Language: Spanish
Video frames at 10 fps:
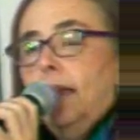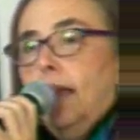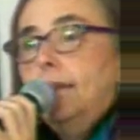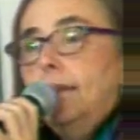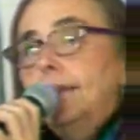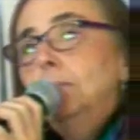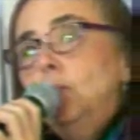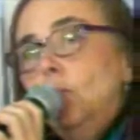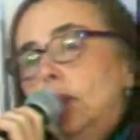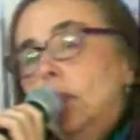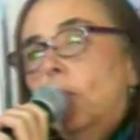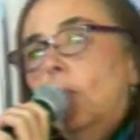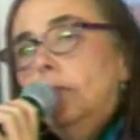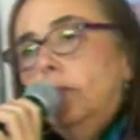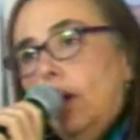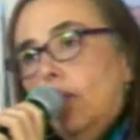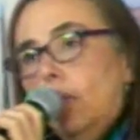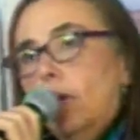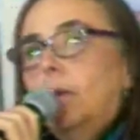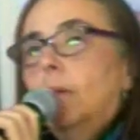Este es mi último consejo.
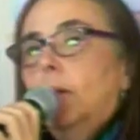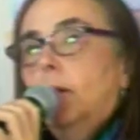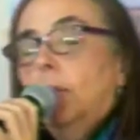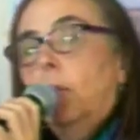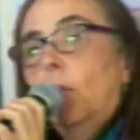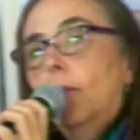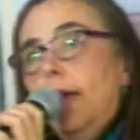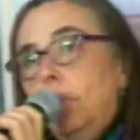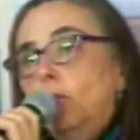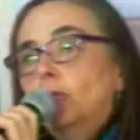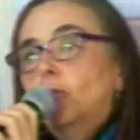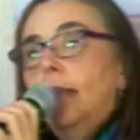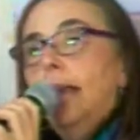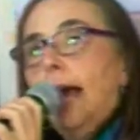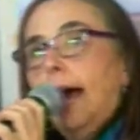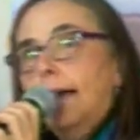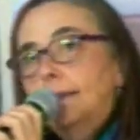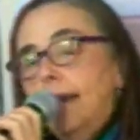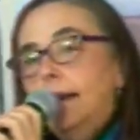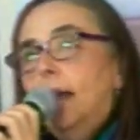Podemos
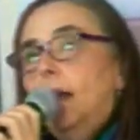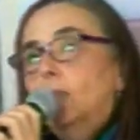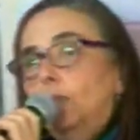hacer que los